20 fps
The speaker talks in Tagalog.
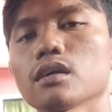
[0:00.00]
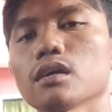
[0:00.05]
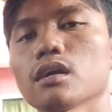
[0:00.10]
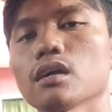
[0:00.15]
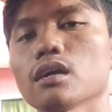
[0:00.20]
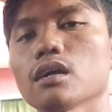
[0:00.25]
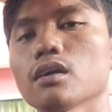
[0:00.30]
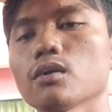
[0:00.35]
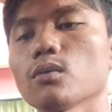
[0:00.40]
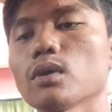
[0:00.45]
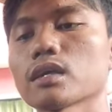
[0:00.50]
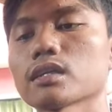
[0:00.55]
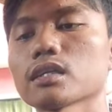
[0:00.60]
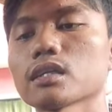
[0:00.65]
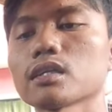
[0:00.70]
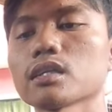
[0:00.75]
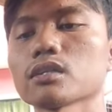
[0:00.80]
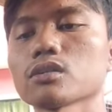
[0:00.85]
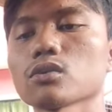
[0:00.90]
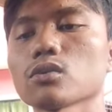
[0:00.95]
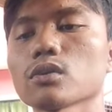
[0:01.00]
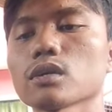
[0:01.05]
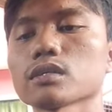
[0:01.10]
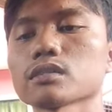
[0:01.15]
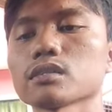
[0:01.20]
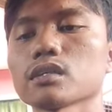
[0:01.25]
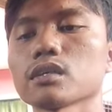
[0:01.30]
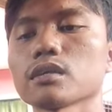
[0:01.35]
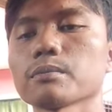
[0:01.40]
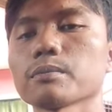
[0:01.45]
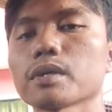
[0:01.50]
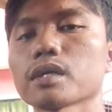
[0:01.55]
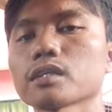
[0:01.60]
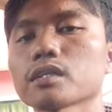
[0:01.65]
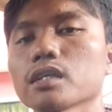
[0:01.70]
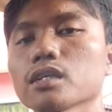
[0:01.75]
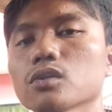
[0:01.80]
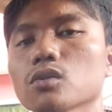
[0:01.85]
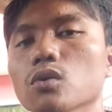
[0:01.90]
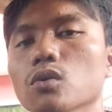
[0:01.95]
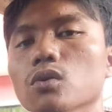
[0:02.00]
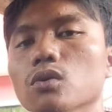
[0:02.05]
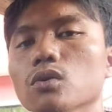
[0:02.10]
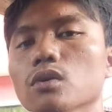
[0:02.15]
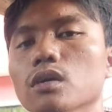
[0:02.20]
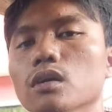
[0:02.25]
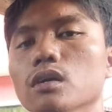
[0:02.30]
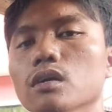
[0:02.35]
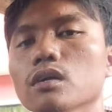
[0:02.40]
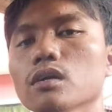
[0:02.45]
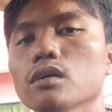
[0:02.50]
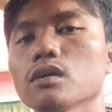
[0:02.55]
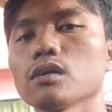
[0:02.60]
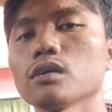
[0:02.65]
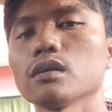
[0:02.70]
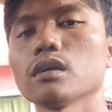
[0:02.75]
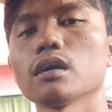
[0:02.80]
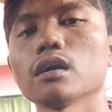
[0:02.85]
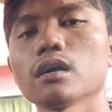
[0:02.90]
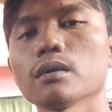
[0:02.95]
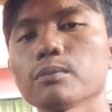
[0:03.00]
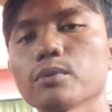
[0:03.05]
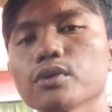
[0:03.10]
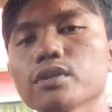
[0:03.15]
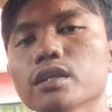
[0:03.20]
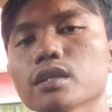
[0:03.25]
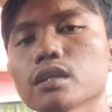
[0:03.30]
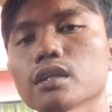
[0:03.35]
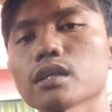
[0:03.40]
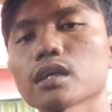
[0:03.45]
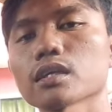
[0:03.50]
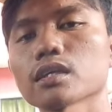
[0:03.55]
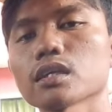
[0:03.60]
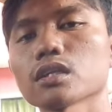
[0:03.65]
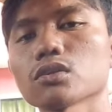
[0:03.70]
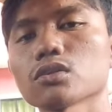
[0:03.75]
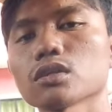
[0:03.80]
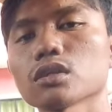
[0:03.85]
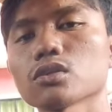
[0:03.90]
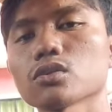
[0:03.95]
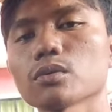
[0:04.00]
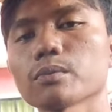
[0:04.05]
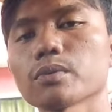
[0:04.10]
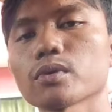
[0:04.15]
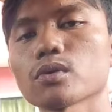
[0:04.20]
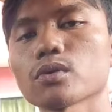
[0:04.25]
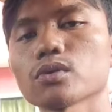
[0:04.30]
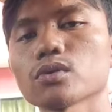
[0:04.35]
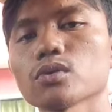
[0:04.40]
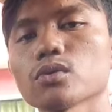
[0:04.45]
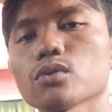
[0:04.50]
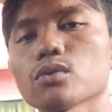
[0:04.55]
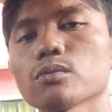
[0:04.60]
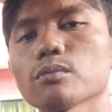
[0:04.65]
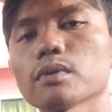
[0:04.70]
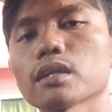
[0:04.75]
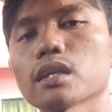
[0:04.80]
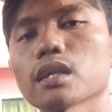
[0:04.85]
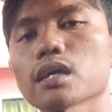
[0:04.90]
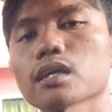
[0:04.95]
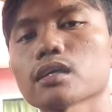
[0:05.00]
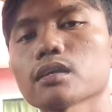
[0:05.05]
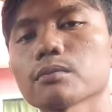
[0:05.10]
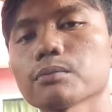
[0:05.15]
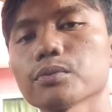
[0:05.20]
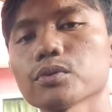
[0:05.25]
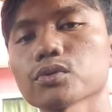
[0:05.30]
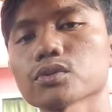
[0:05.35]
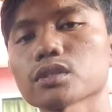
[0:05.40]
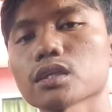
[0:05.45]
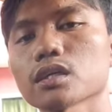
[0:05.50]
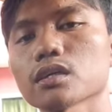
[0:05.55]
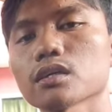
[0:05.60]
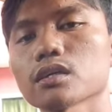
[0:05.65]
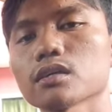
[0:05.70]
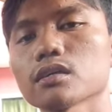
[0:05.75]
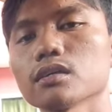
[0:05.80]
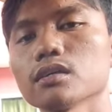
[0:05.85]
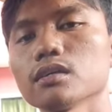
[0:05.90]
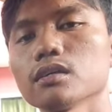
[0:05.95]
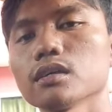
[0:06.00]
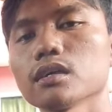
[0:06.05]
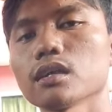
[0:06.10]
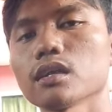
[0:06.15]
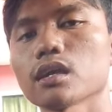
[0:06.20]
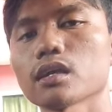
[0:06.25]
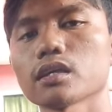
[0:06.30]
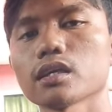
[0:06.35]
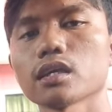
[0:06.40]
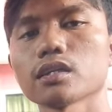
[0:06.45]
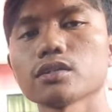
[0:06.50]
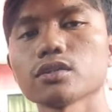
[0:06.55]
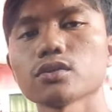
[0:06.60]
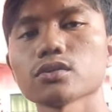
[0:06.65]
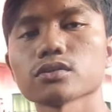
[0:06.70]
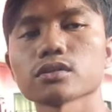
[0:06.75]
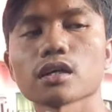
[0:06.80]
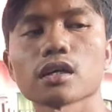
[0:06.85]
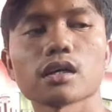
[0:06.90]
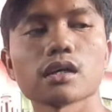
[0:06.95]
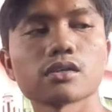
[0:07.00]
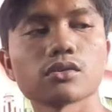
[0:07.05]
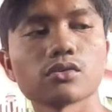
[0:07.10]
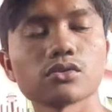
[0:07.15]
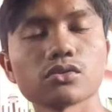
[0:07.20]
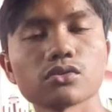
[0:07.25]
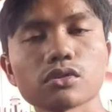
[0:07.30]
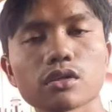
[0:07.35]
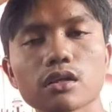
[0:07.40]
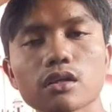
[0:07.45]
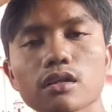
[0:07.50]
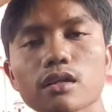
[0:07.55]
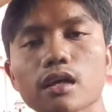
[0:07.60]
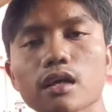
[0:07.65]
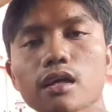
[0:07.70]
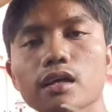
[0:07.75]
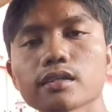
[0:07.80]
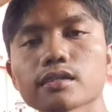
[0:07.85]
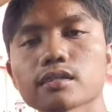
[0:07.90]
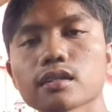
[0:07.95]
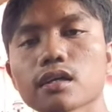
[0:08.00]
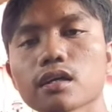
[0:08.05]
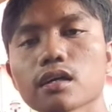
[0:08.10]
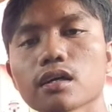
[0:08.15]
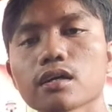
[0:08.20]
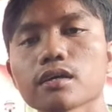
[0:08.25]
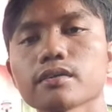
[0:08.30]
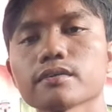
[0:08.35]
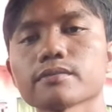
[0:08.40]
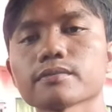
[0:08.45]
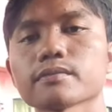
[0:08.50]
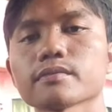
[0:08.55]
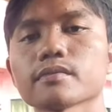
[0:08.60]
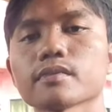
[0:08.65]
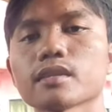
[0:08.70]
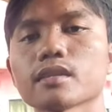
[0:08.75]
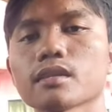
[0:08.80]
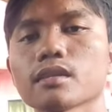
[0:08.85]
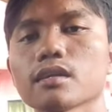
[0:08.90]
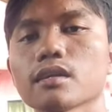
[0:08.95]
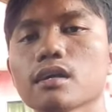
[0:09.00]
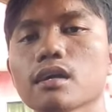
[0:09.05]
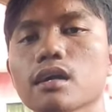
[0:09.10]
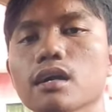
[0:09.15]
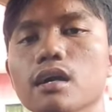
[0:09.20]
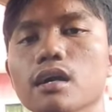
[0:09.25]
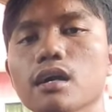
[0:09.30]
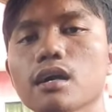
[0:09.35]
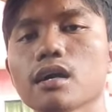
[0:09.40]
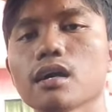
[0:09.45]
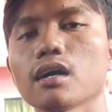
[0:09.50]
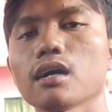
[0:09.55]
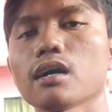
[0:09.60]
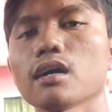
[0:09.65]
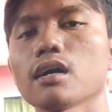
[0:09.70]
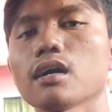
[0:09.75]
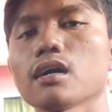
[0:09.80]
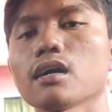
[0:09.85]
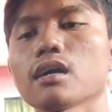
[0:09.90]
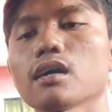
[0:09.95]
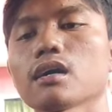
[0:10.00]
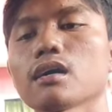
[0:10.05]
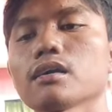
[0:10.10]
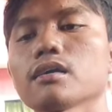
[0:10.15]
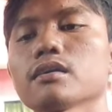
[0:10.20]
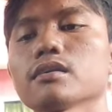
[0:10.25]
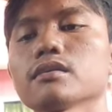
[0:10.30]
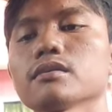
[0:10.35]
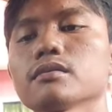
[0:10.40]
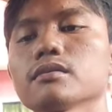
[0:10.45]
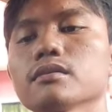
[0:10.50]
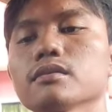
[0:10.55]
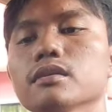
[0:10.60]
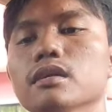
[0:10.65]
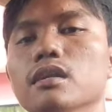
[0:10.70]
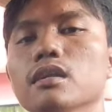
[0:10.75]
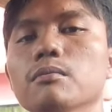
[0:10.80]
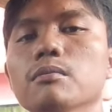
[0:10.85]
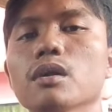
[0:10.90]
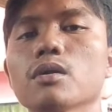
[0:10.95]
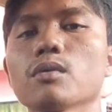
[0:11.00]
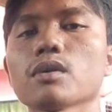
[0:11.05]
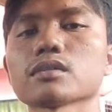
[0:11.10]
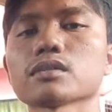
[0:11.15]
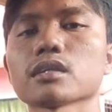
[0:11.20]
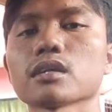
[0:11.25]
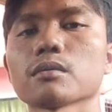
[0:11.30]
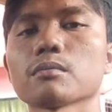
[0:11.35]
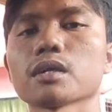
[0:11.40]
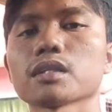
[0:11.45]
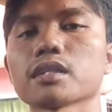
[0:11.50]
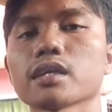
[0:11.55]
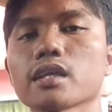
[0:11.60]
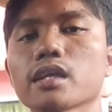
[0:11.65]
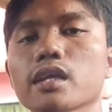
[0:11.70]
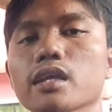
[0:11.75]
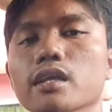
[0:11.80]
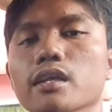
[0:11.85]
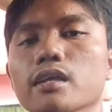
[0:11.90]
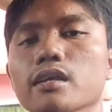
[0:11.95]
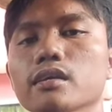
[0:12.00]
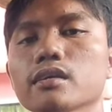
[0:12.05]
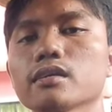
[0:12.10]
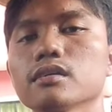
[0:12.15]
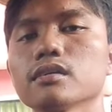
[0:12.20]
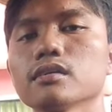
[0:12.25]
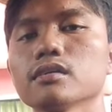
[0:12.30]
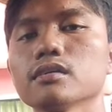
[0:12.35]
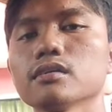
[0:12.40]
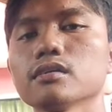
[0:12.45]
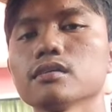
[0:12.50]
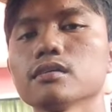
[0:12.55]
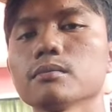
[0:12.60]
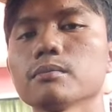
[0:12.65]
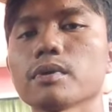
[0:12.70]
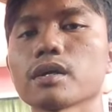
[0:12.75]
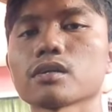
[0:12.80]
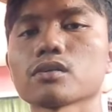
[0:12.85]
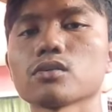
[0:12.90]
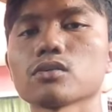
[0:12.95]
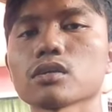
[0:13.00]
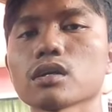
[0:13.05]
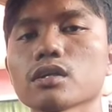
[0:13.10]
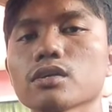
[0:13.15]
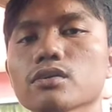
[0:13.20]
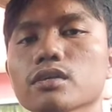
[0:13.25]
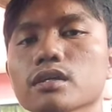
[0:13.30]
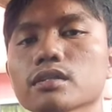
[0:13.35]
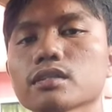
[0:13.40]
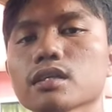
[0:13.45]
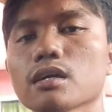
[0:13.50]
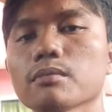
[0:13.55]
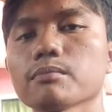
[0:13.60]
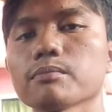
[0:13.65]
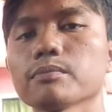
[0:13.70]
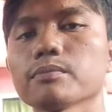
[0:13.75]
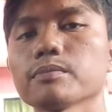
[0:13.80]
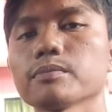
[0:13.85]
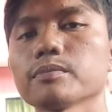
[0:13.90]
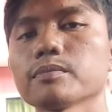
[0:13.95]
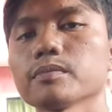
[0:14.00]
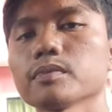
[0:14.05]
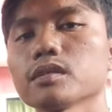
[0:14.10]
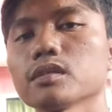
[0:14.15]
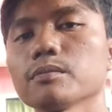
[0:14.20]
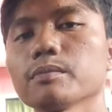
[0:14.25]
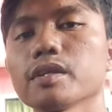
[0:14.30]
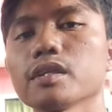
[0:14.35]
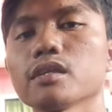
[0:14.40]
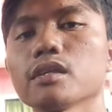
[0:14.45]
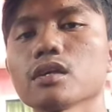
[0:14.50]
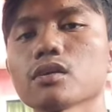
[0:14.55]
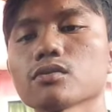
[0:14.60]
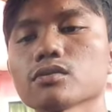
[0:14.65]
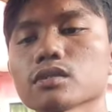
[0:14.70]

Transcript: uh, wag na dito kasi pag dito uh, pwede rin lagyan nyo dito pero yung malalaking fuse ang lagyan nyo saka doon nyo na ilagay sa uh, halimbawa sa battery pag doon kayo nag jump depende